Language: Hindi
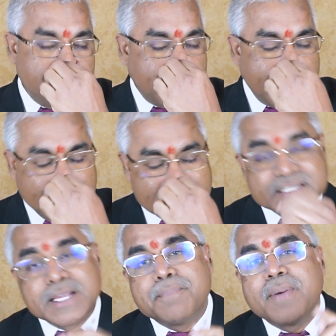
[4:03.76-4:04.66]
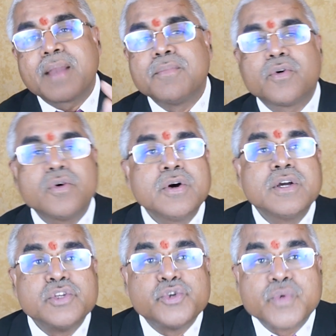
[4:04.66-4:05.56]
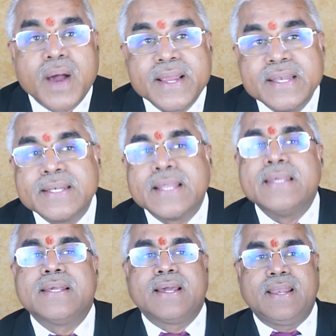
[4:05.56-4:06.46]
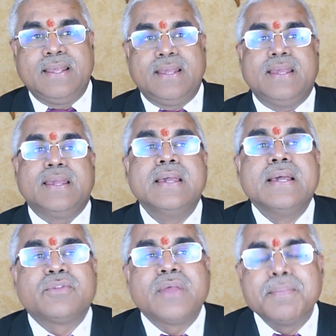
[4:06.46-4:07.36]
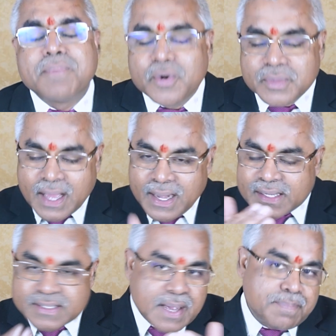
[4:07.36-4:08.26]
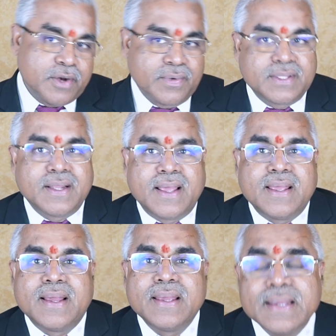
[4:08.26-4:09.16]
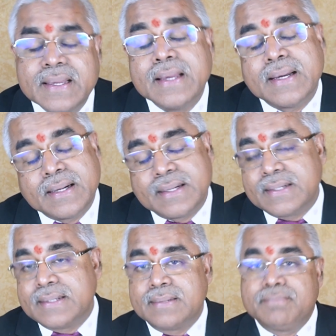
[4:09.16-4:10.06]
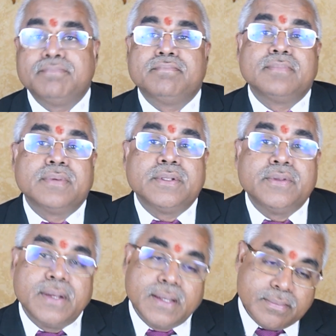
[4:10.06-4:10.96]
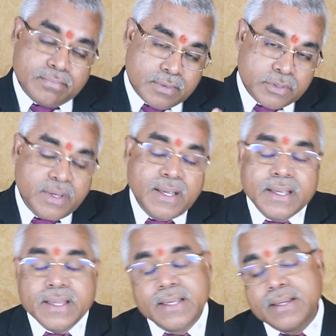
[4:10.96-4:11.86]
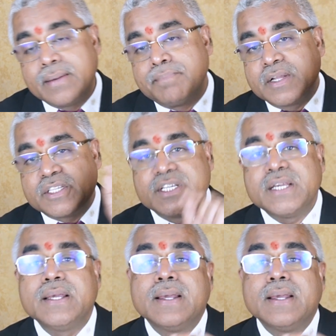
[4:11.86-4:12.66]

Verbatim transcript: पेरेंट्स की फर्म को ज्वाइन नहीं करेंगे तो ये बहुत अलग सा परिवर्तन आया है आ, जो, जो है कि बच्चे